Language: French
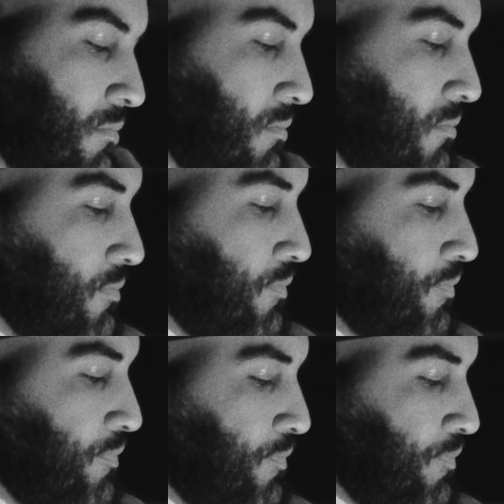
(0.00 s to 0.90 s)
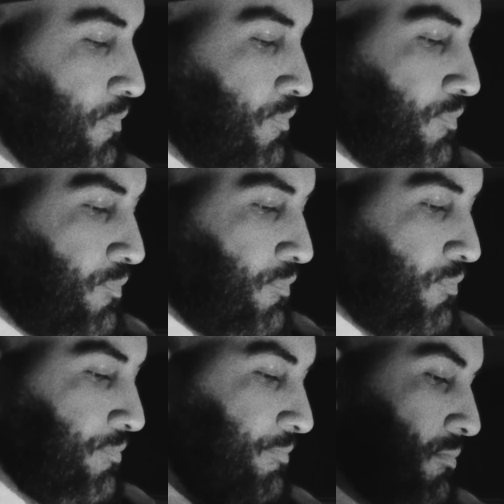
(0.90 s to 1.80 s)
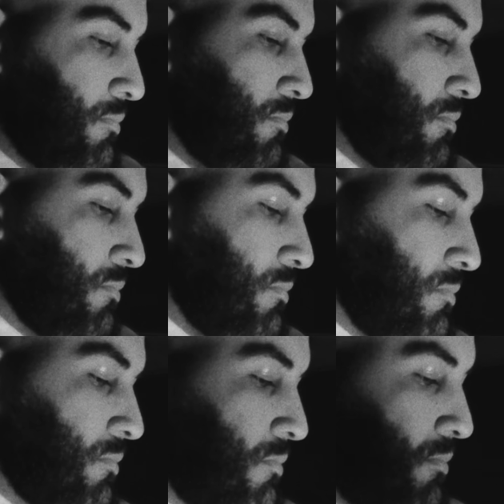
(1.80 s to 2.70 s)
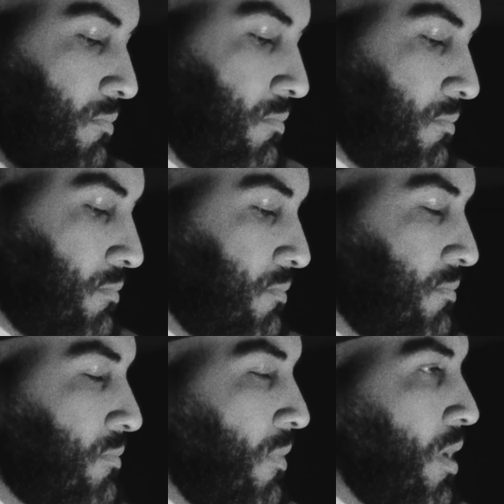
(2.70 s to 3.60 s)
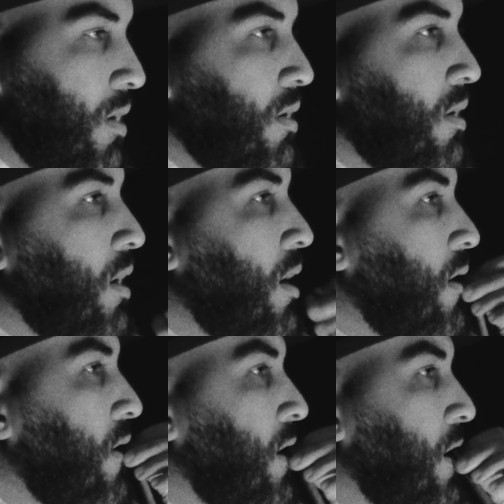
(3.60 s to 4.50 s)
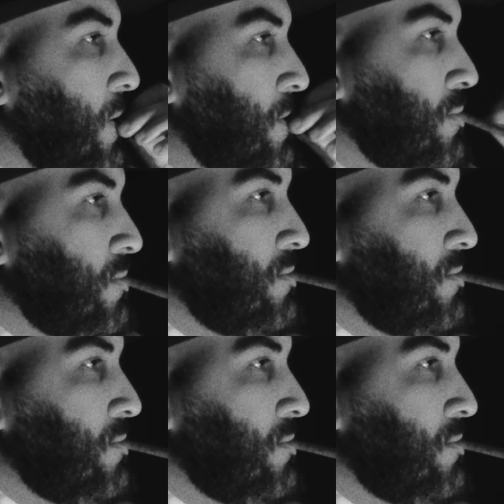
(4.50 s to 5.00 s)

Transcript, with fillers: Enfin bref, on s'écarte du sujet. 2022 s'est achevé et à la demande du